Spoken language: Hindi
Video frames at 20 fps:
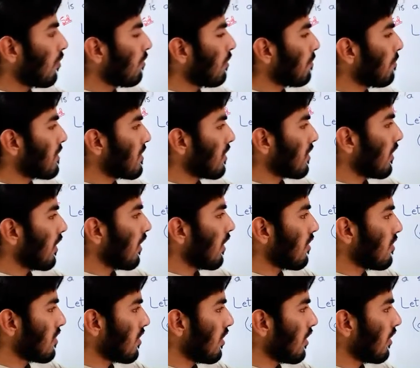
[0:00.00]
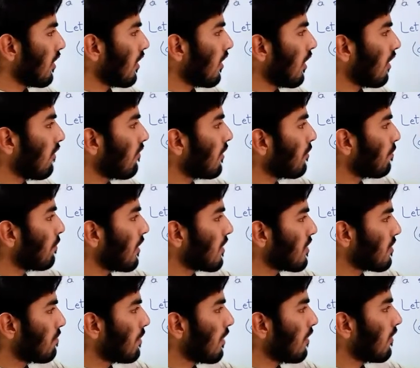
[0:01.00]
हमारे पास ये आंसर आता है ए वन
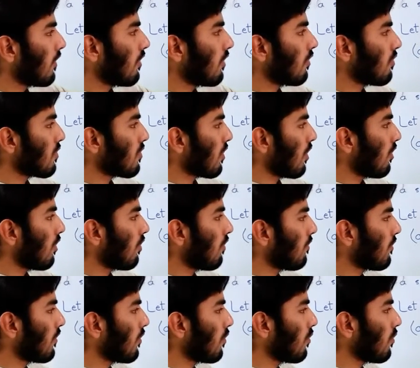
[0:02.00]
प्लस बी वन इंटू स्केयर रूट ऑफ